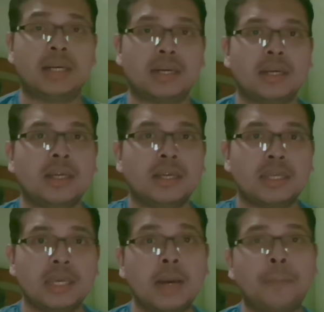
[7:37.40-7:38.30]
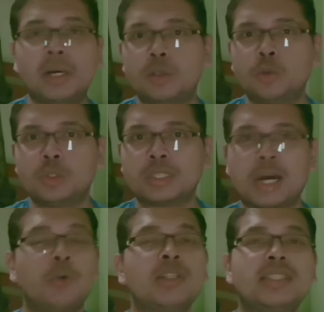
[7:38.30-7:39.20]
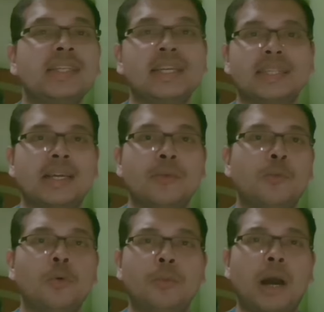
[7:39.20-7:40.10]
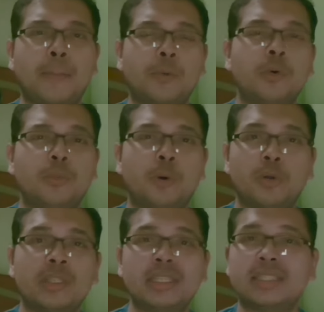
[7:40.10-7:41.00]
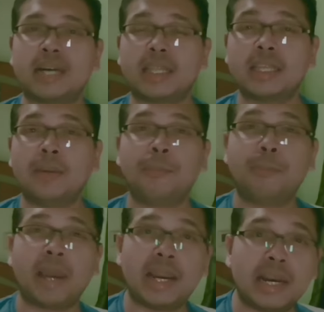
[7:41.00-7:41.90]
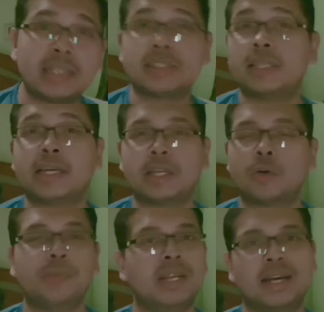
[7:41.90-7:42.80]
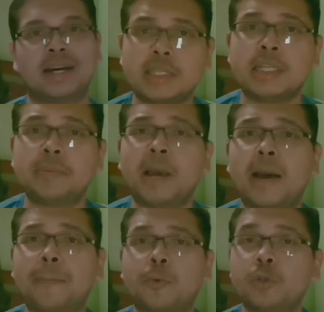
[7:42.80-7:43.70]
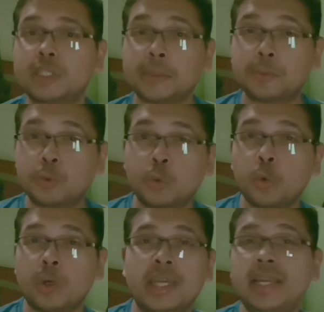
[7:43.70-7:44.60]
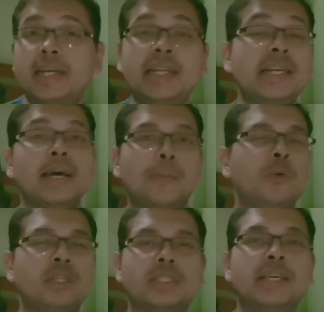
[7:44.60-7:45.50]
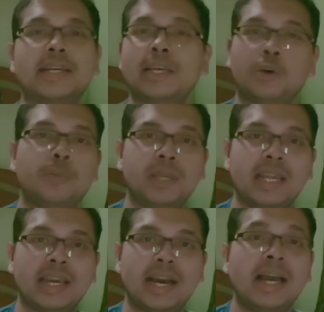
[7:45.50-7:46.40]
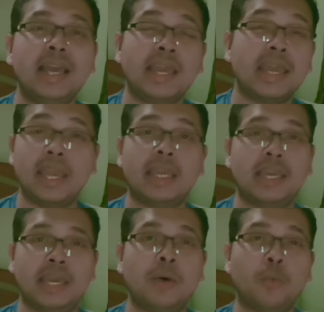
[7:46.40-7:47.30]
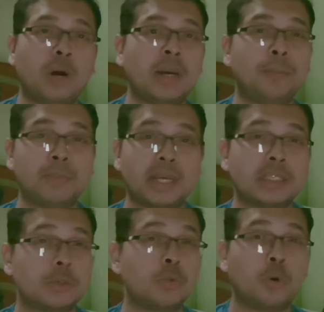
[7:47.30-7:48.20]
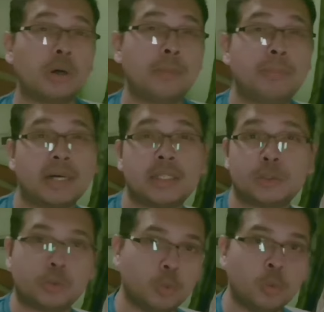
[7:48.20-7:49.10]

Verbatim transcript: पर यहाँ पर जो साउंड सिग्नेचर है वो आपको बहुत ही ज़्यादा बैलेंस देखने को मिलेगा इस लिस्ट में आपको सिर्फ दो ही टी डब्ल्यू एस देखने को मिलेगा एक है वन प्लस नॉट बर्ड्स